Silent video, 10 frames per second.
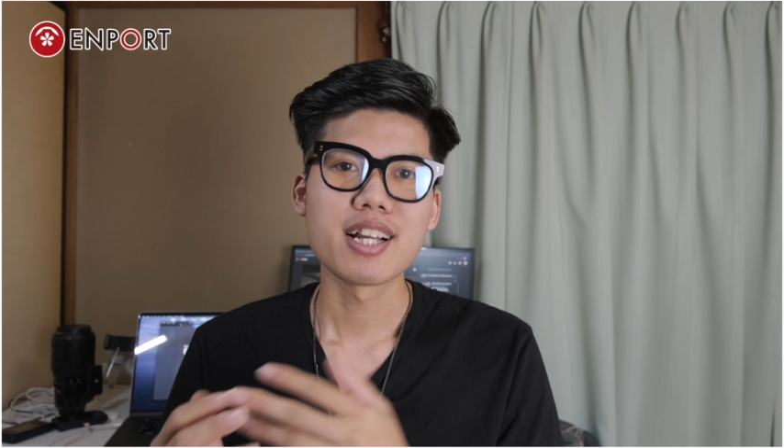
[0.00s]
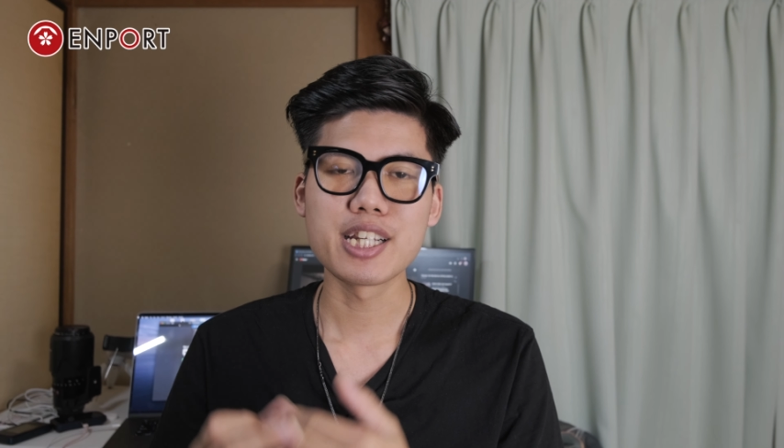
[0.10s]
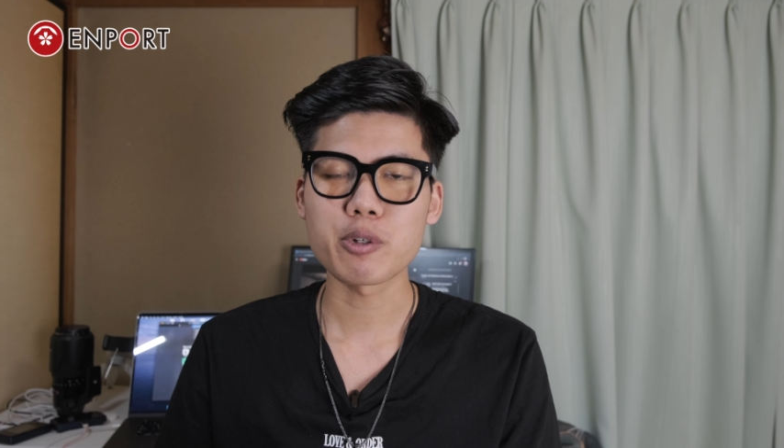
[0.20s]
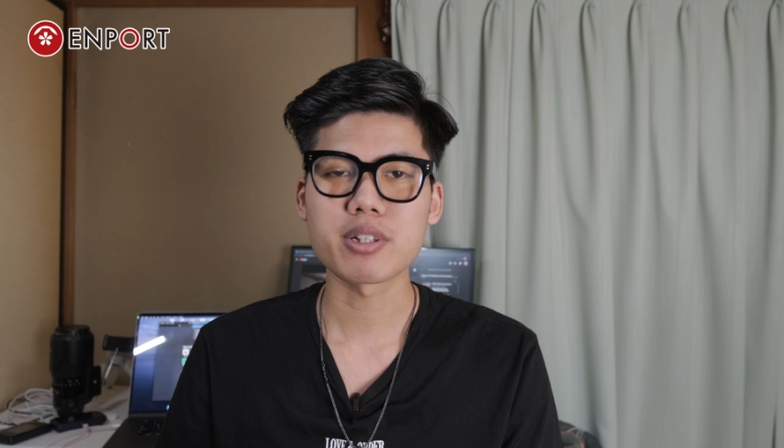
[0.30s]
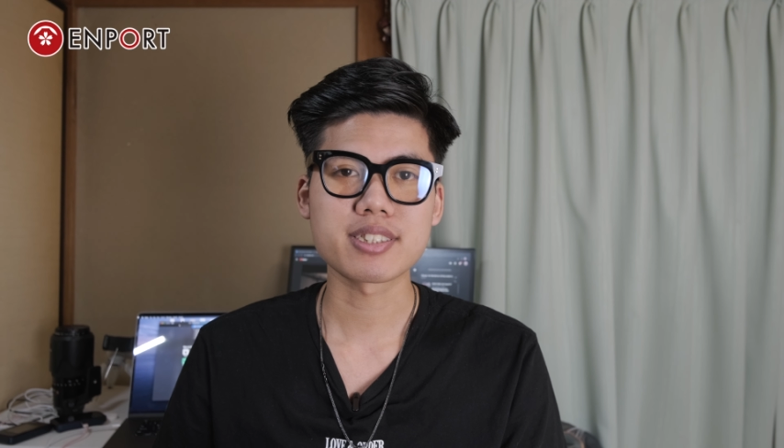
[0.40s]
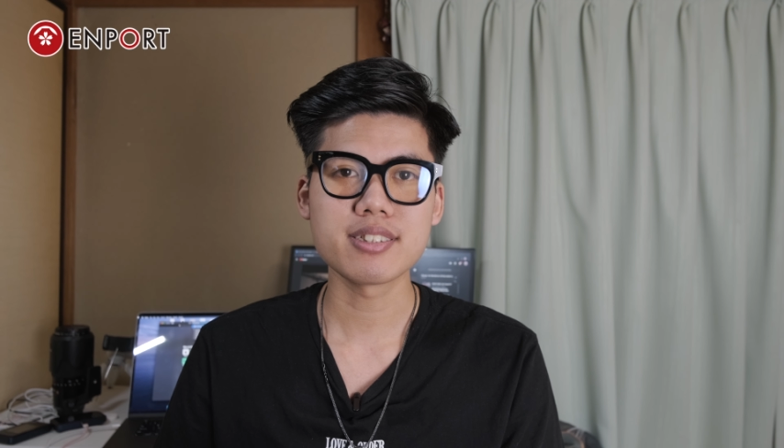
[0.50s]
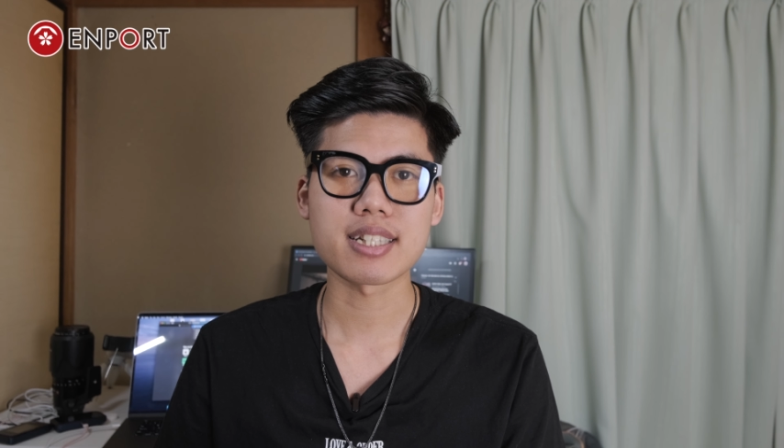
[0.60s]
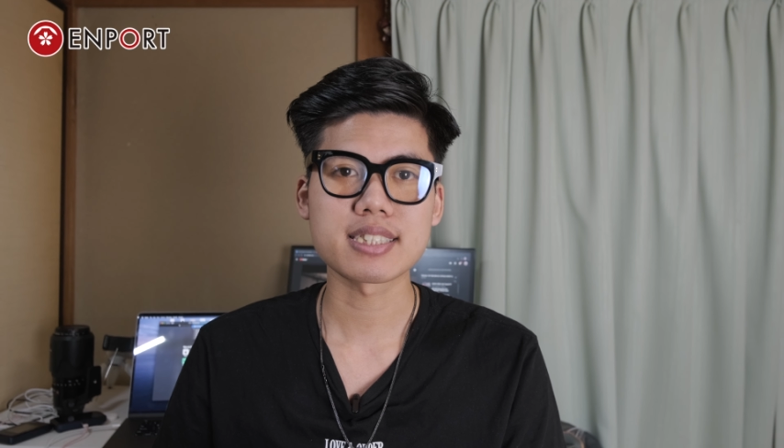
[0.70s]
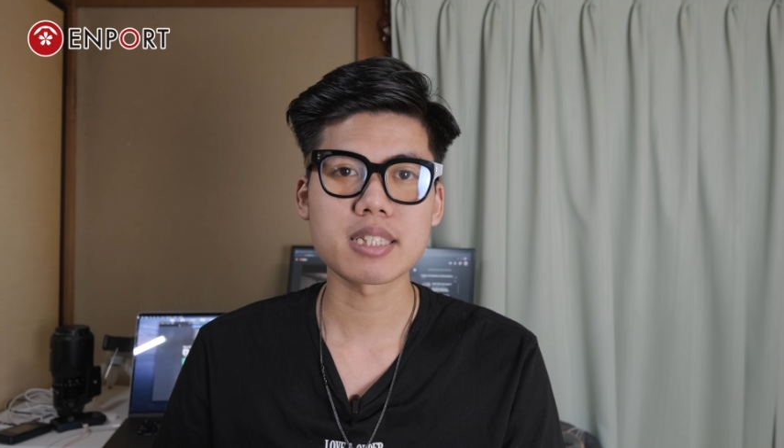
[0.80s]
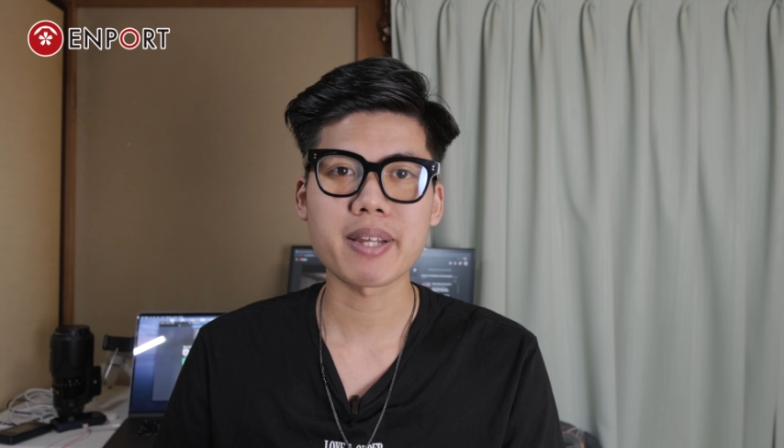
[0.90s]
Liệu thực sự
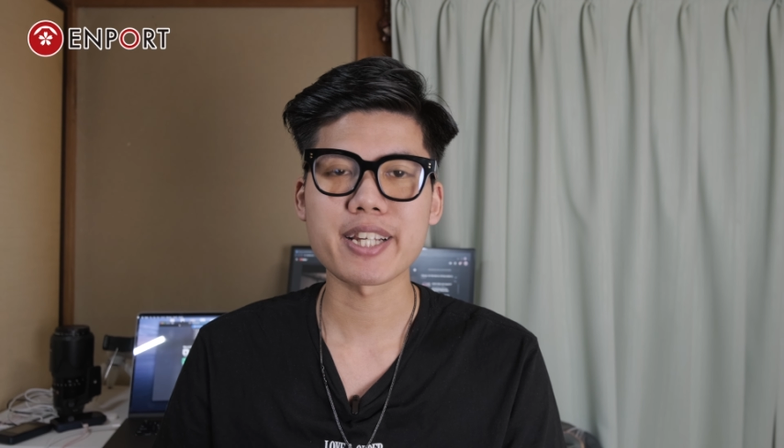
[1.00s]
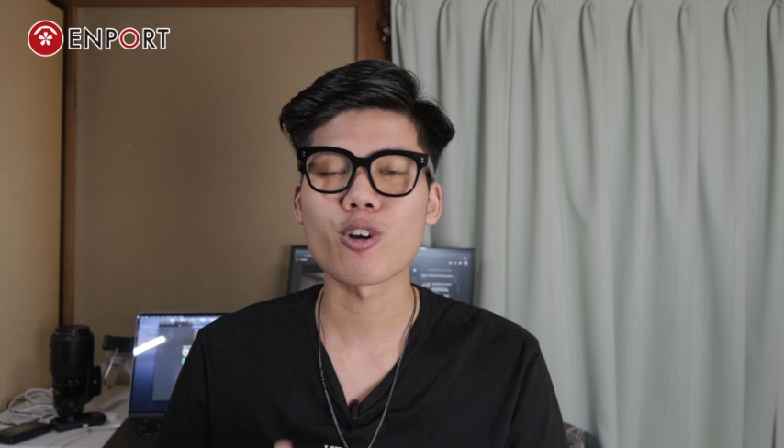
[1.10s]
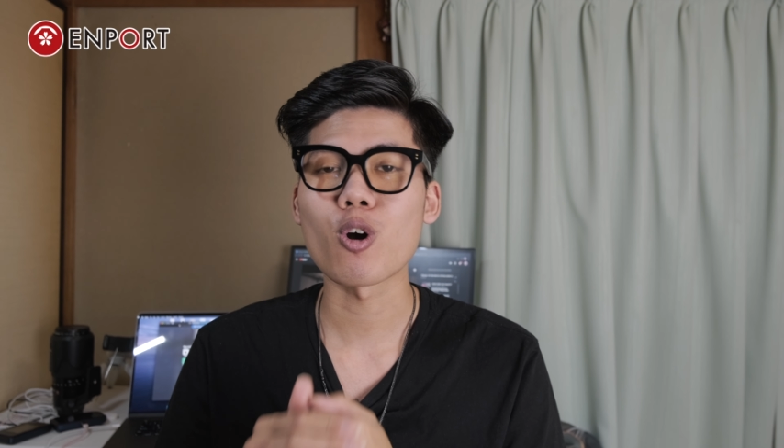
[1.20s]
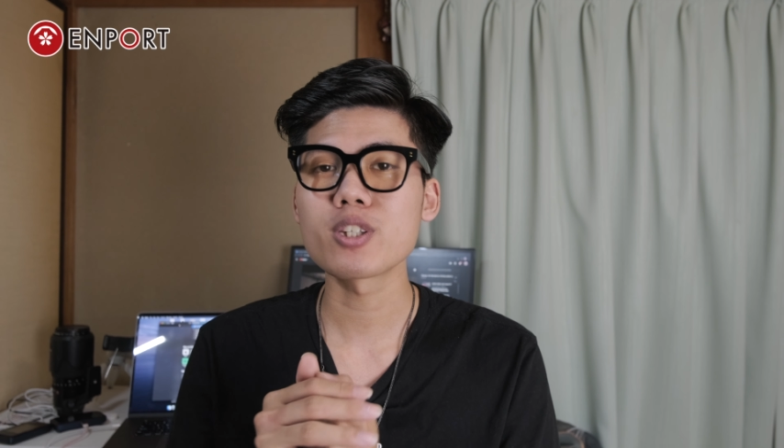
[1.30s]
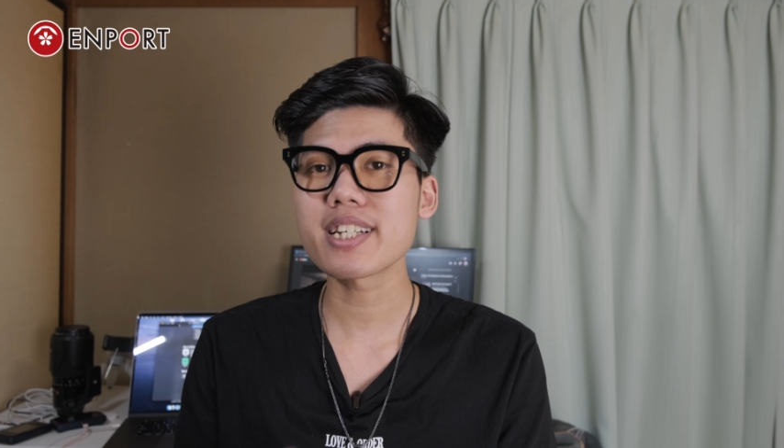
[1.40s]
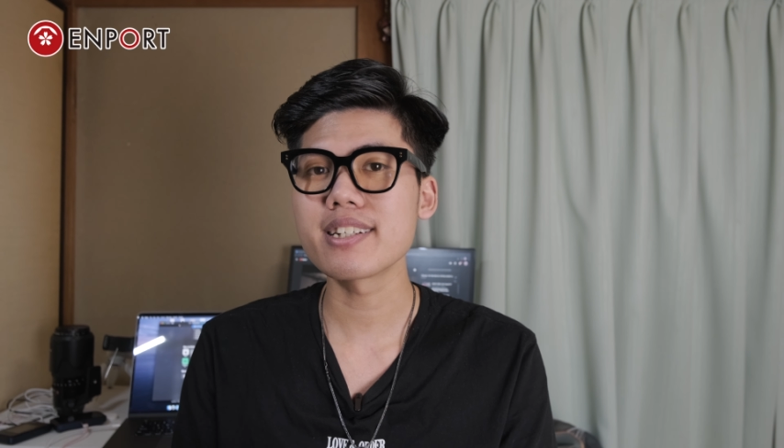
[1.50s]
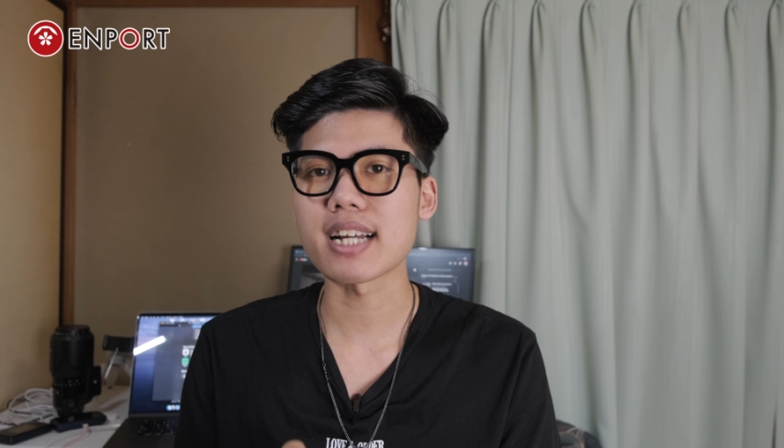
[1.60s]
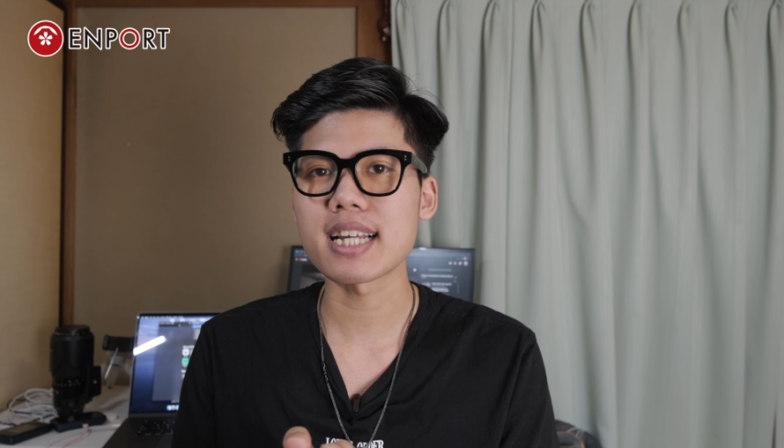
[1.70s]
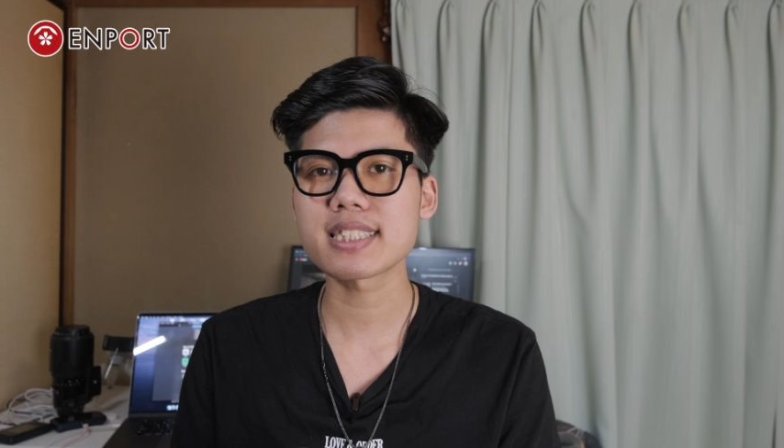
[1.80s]
cái sim này có nhận được